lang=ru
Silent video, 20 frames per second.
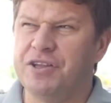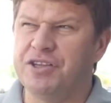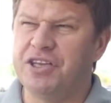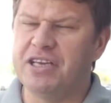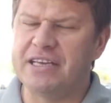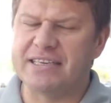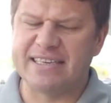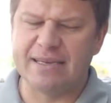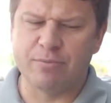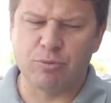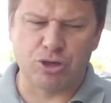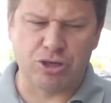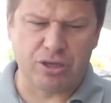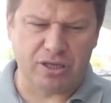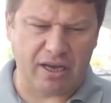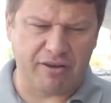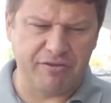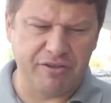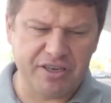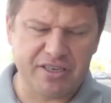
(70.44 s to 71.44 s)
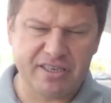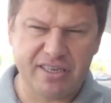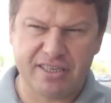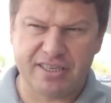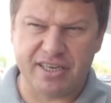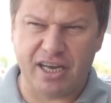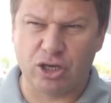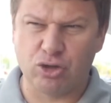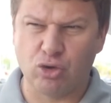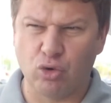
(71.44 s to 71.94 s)
Они, если можно так
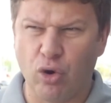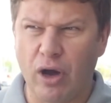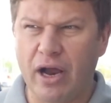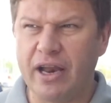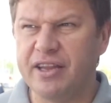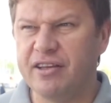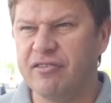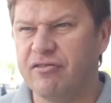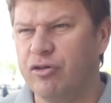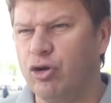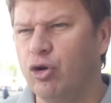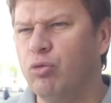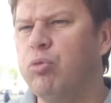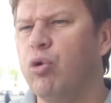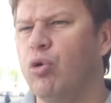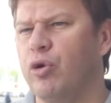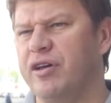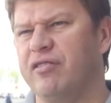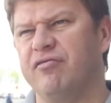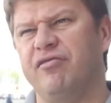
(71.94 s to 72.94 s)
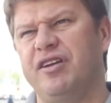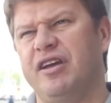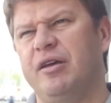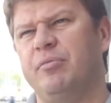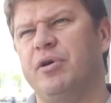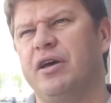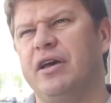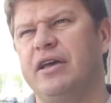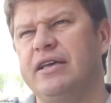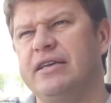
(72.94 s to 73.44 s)
выразиться, актуальны в любое
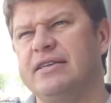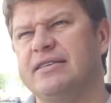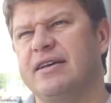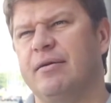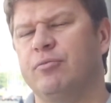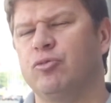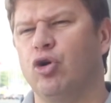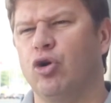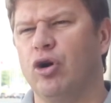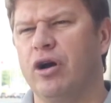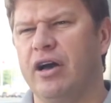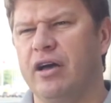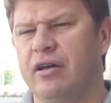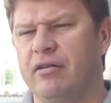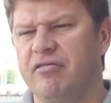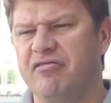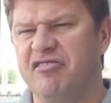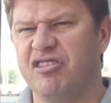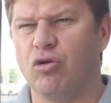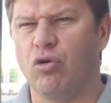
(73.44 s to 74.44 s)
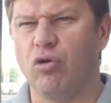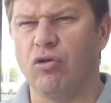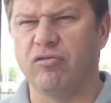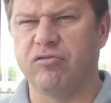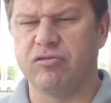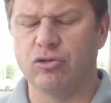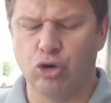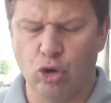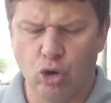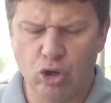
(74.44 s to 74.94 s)
время и за много
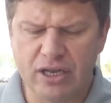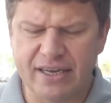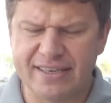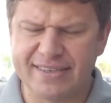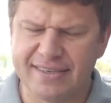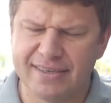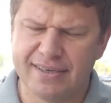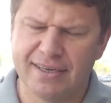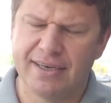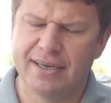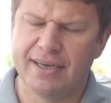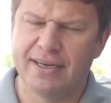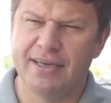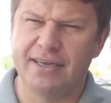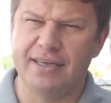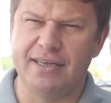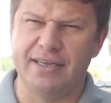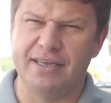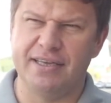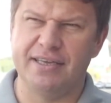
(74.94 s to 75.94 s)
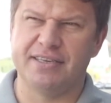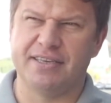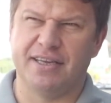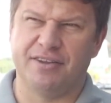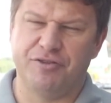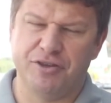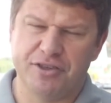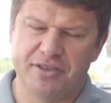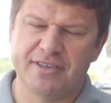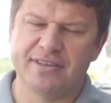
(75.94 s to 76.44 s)
веков до нас, и,
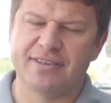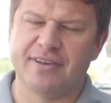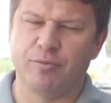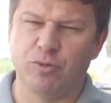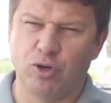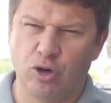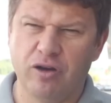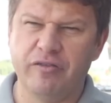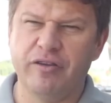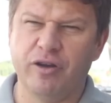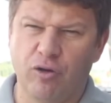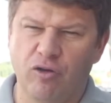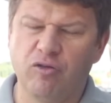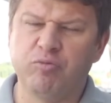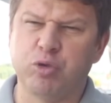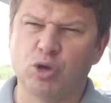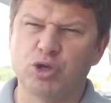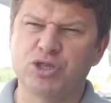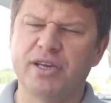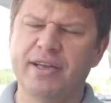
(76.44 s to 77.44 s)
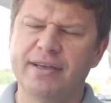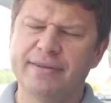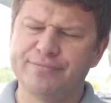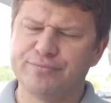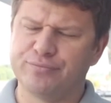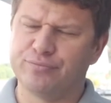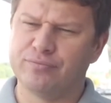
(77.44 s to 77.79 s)
соответственно, за много веков после.